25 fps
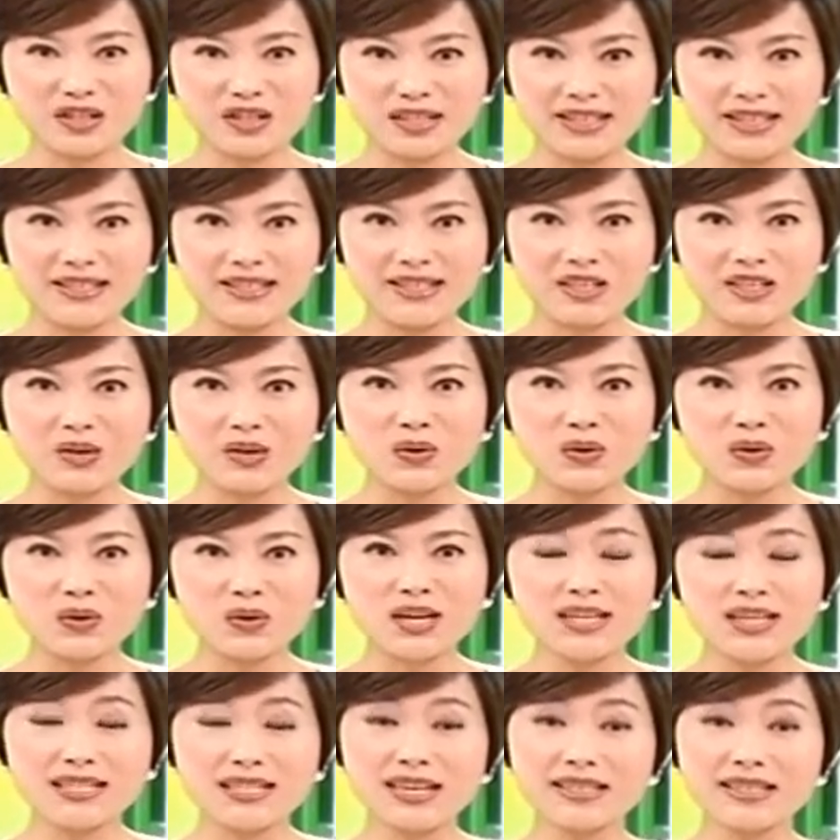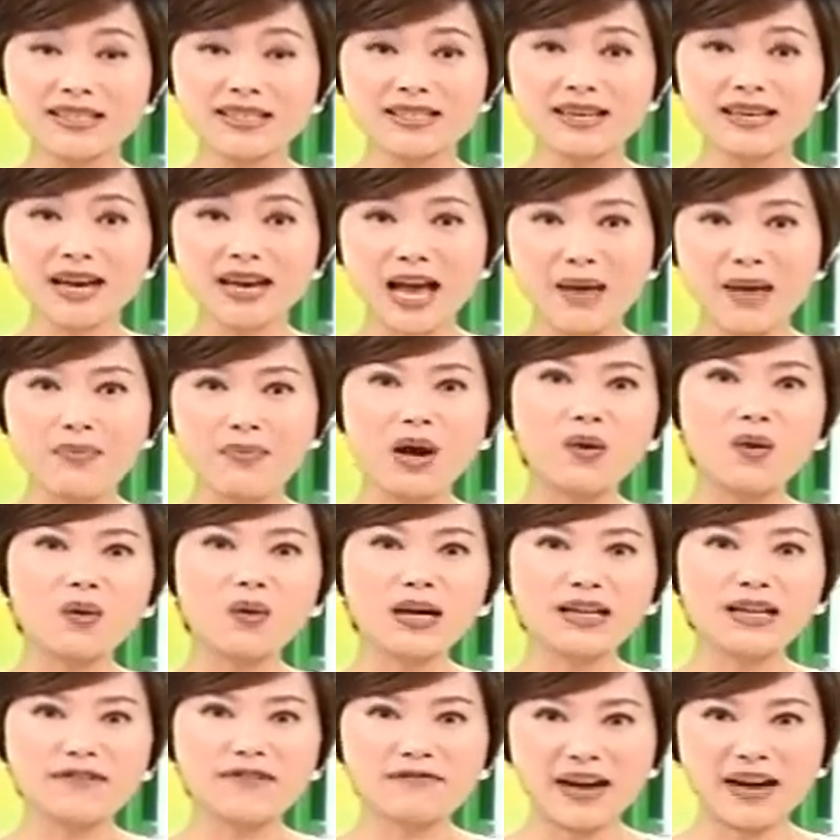史的记录，甚至呢还包
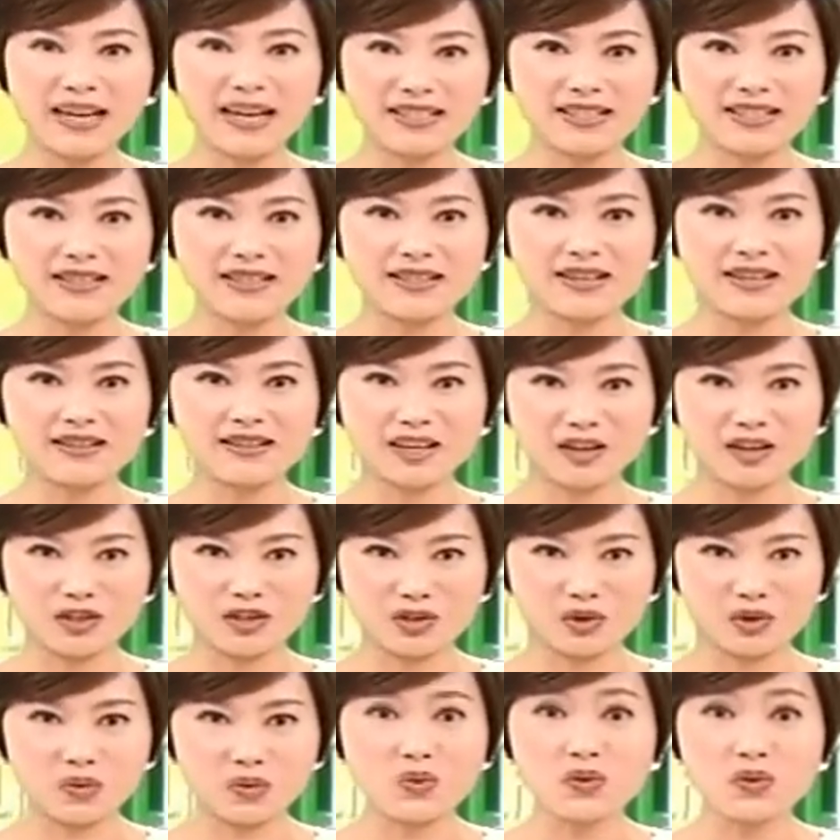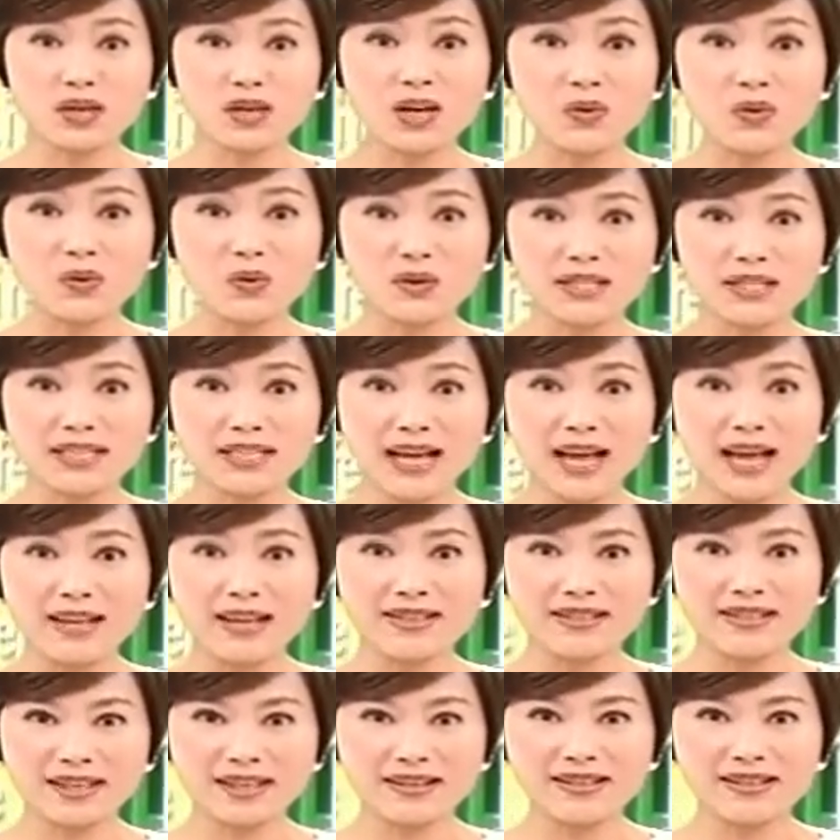括了法新社等十五个国家
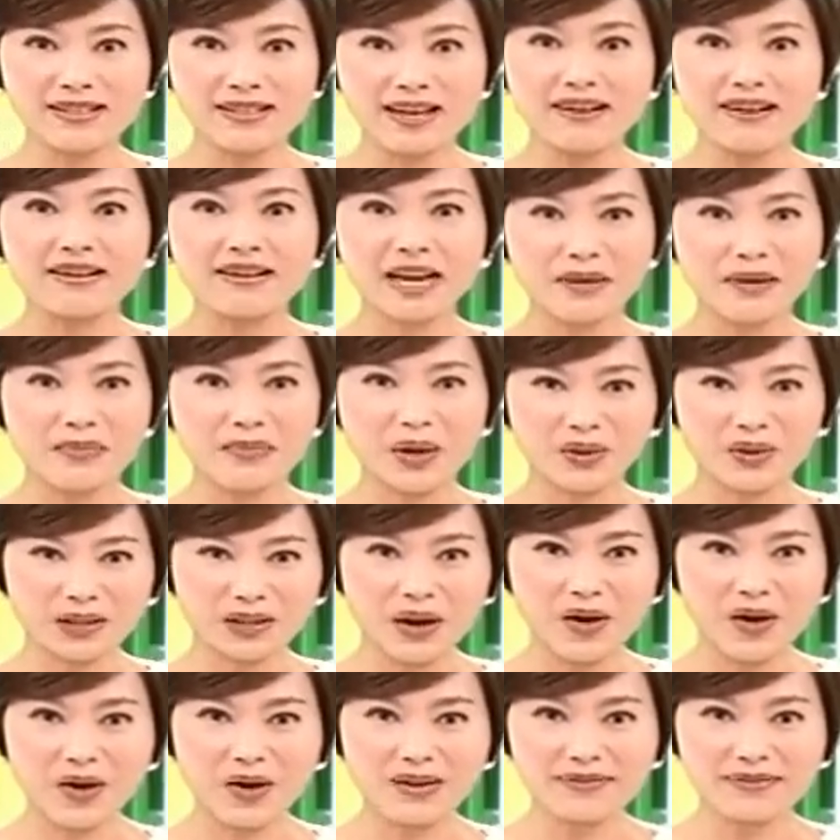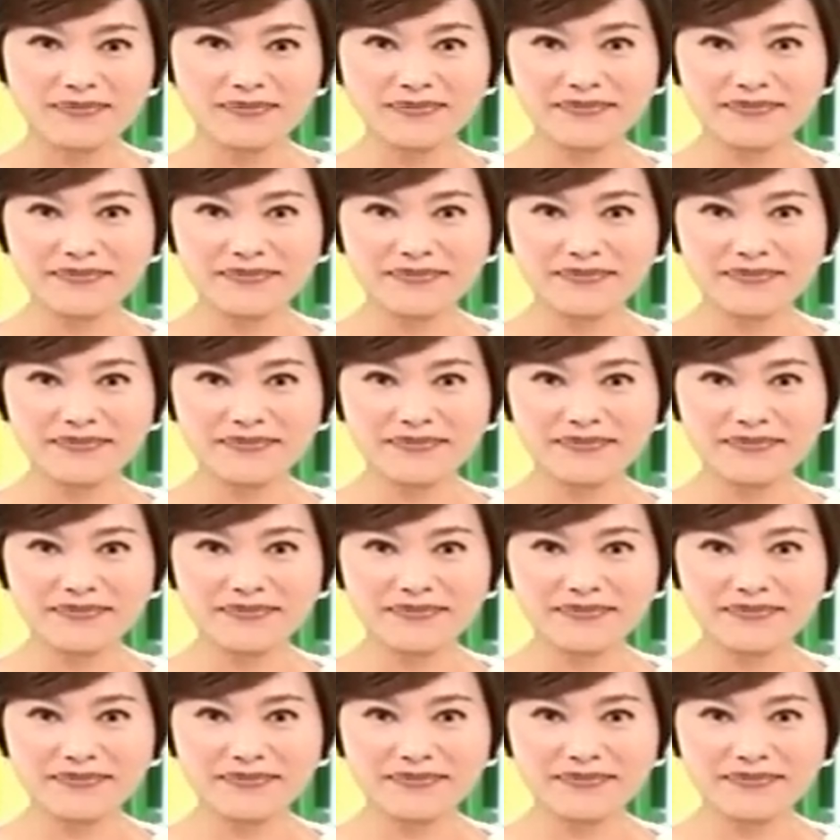争相来报道。